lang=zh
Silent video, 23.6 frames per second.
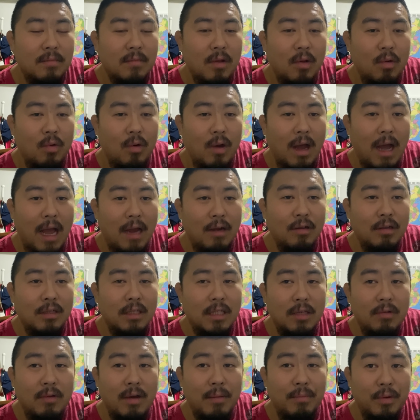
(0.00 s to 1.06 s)
我还是
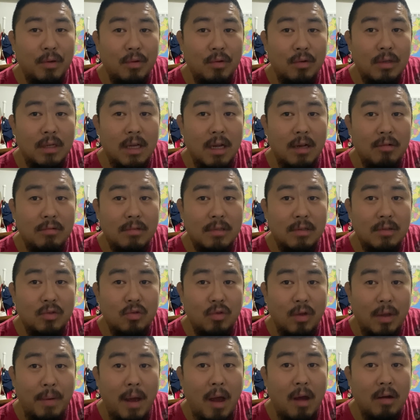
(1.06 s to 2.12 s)
希望，比如像
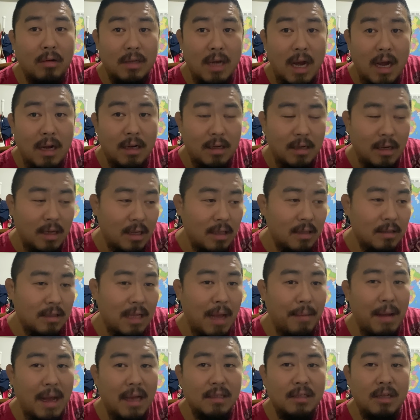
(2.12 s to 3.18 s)
嘴炮这样的人，大
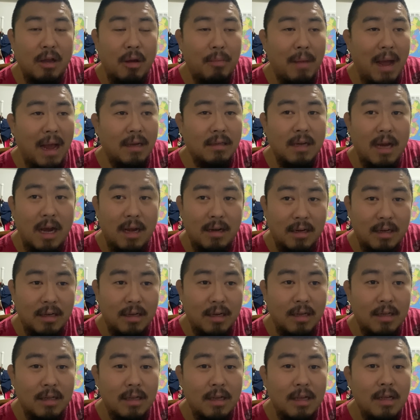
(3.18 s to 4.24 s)
麻小麻这样的
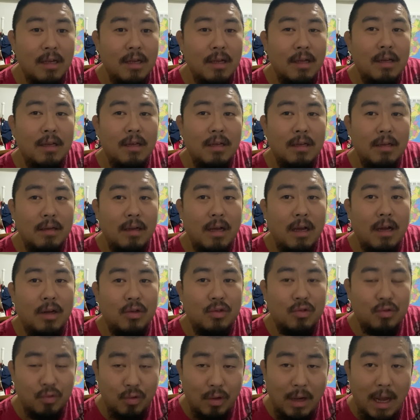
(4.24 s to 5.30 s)
人啊
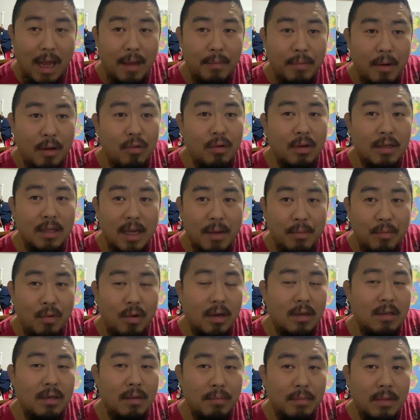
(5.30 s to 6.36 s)
出来，包括夜
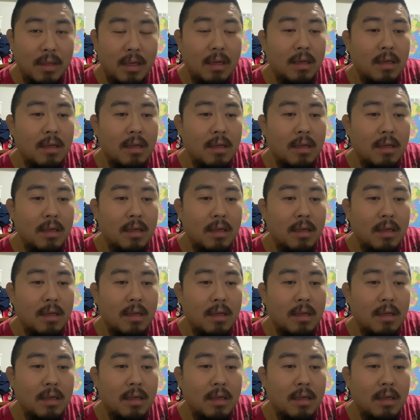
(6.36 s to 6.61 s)
魔什么的。